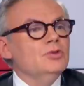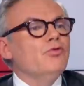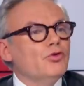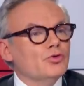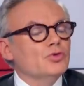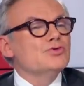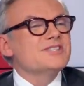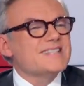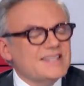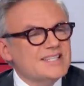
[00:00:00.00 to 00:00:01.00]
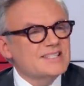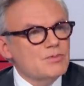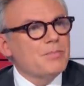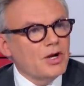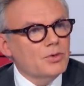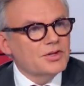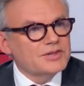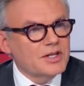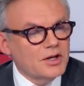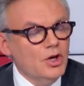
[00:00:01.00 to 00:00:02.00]
dit nous faisons du zadisme
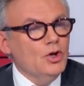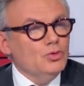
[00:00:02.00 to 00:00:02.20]
parlementaire. Éric Brunet,